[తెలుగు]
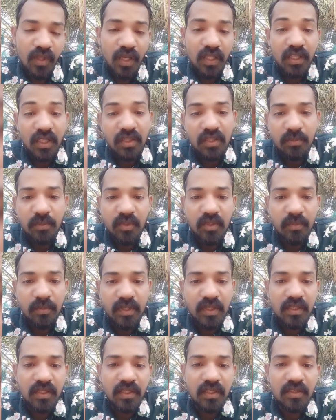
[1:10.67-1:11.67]
అది ఎంత మటుకు
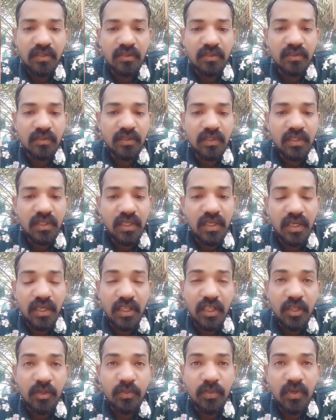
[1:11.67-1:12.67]
మనకు తెలీదు కానీ
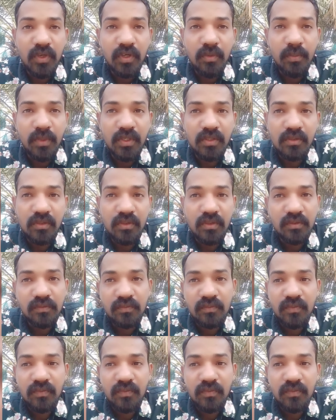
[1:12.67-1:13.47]
ఎయిర్పోర్ట్లో మటుకు